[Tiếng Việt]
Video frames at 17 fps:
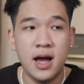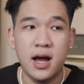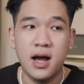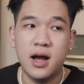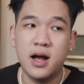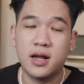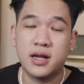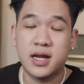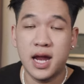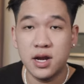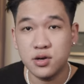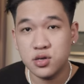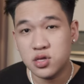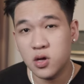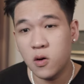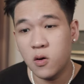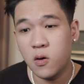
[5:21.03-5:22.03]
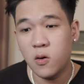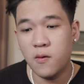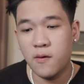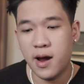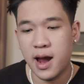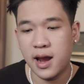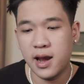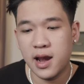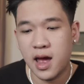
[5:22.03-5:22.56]
uh, Kenzo
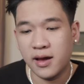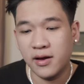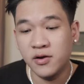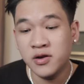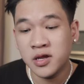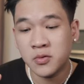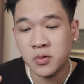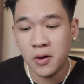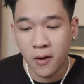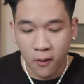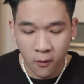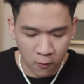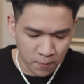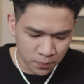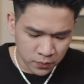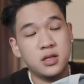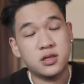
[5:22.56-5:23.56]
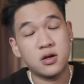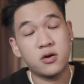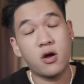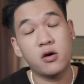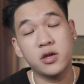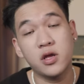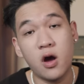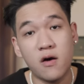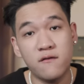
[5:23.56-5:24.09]
hay là Uniqlo thì sau
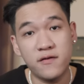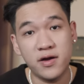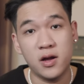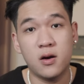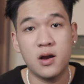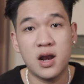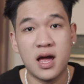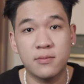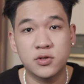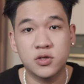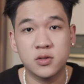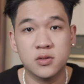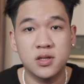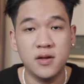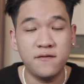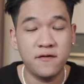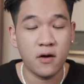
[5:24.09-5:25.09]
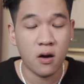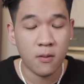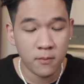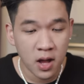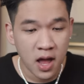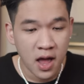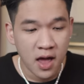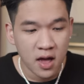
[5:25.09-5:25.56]
đó thì họ về họ làm cho Tiffany